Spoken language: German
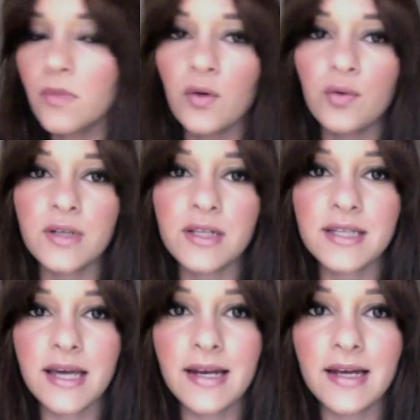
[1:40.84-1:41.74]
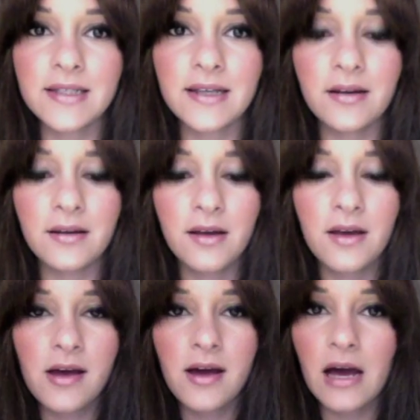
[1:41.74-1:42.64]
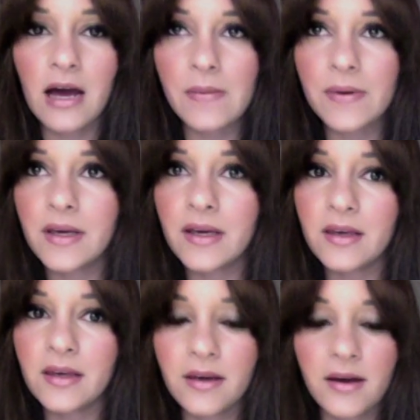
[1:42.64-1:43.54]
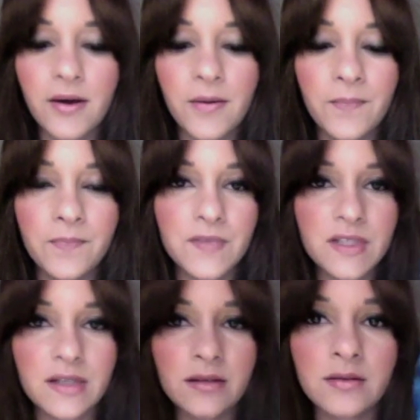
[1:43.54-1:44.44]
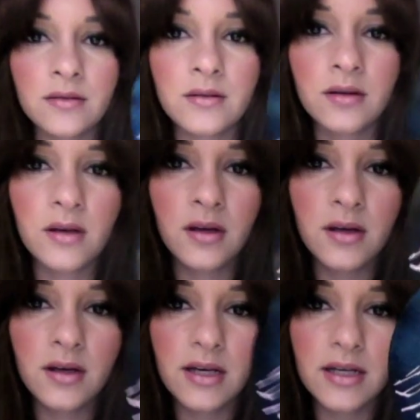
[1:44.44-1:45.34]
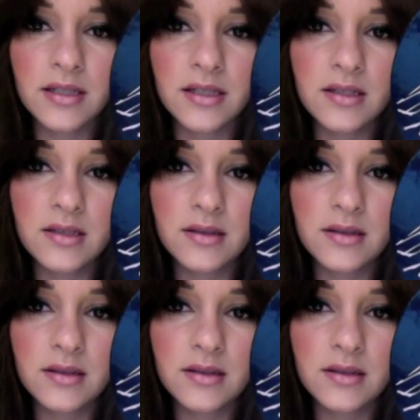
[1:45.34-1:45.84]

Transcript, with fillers: Und als Highlighter habe ich ähm, den Catrice